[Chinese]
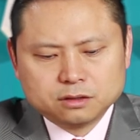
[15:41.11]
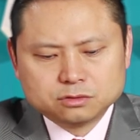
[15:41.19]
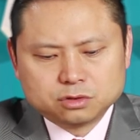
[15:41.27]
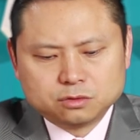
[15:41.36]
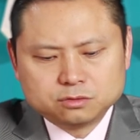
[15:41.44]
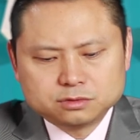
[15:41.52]

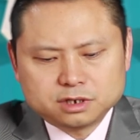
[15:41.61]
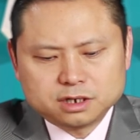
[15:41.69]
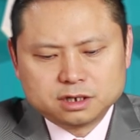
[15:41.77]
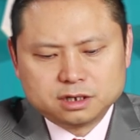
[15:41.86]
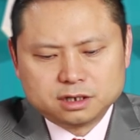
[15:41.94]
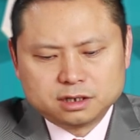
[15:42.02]
从这
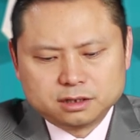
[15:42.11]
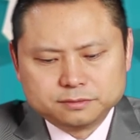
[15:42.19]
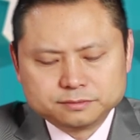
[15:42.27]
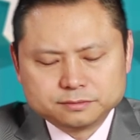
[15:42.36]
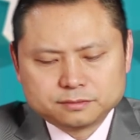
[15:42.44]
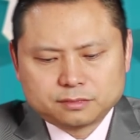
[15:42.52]

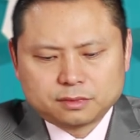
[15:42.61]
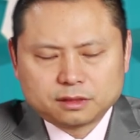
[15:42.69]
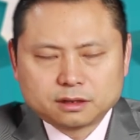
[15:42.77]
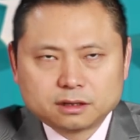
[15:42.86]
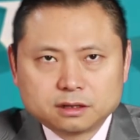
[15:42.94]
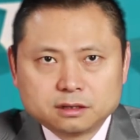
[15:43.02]
个
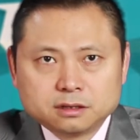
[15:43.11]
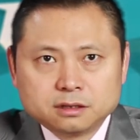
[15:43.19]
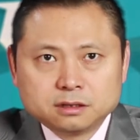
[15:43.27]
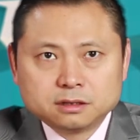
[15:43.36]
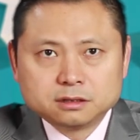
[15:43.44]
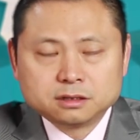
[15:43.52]

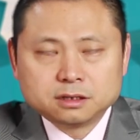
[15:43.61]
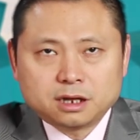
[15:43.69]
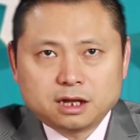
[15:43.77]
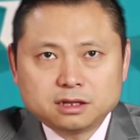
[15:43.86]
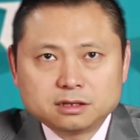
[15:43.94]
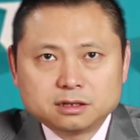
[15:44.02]

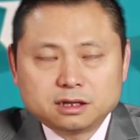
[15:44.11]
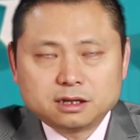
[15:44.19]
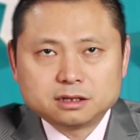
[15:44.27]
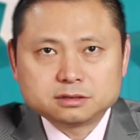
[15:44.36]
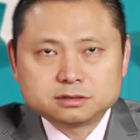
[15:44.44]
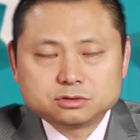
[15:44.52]
阿的，
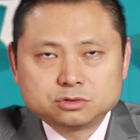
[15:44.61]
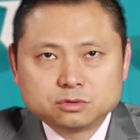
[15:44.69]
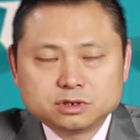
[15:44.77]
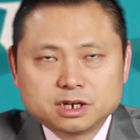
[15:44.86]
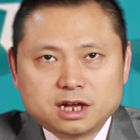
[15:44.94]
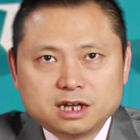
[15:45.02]

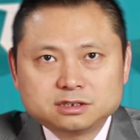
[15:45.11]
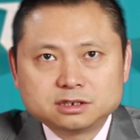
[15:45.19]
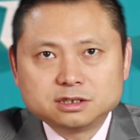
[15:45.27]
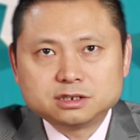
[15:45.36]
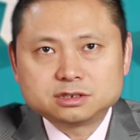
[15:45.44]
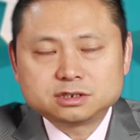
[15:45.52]
从这个阿舍
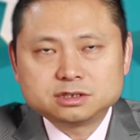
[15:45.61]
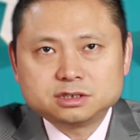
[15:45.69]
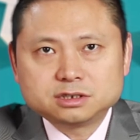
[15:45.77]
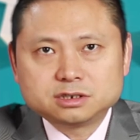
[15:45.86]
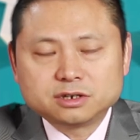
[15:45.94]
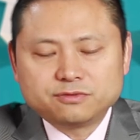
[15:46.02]
利石
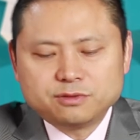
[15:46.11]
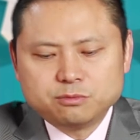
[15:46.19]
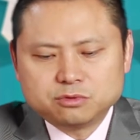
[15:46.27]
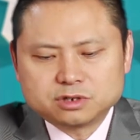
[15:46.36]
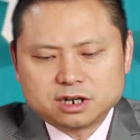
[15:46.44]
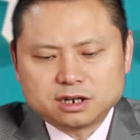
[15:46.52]
器的这个分
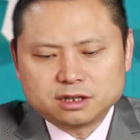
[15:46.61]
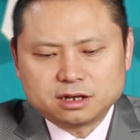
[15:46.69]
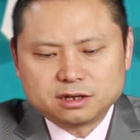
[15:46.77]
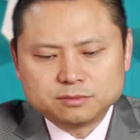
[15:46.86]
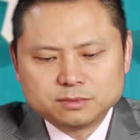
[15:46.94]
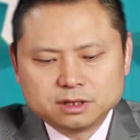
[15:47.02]
布上
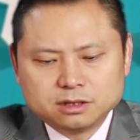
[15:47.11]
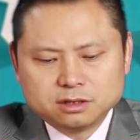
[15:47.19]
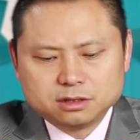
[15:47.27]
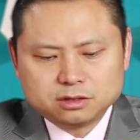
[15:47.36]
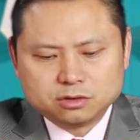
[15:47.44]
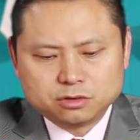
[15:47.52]
呢，
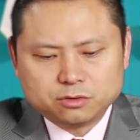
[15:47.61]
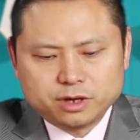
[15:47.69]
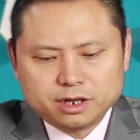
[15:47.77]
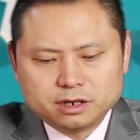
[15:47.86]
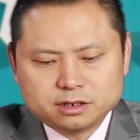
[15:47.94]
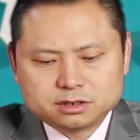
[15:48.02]
有一
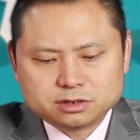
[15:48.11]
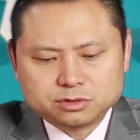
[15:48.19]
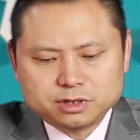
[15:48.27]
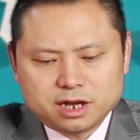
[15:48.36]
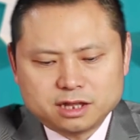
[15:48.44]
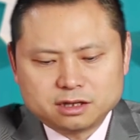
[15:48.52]
位历史学
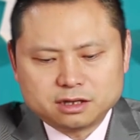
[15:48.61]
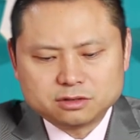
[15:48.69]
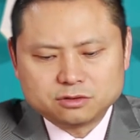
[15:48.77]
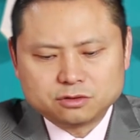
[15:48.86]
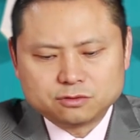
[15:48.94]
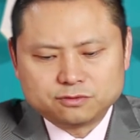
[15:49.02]
家呢
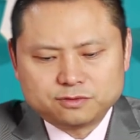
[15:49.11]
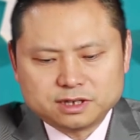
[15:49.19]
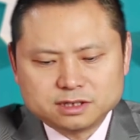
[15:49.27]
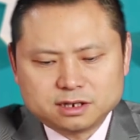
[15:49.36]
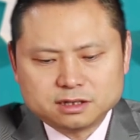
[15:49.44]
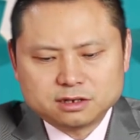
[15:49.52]
就发
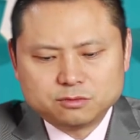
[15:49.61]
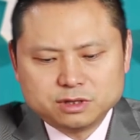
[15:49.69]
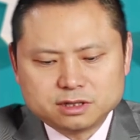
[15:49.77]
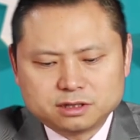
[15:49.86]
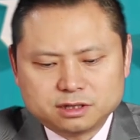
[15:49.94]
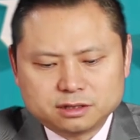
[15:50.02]
现了一个
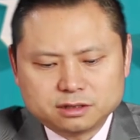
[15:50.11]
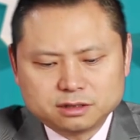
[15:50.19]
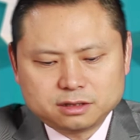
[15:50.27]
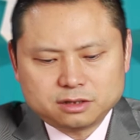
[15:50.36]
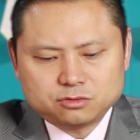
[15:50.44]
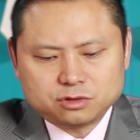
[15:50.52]
问题，
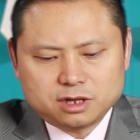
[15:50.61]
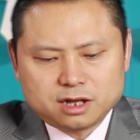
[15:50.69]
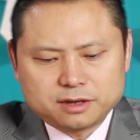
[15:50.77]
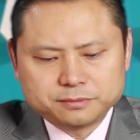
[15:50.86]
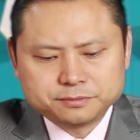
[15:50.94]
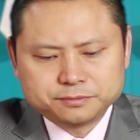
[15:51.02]
他说
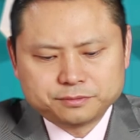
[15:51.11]
啊。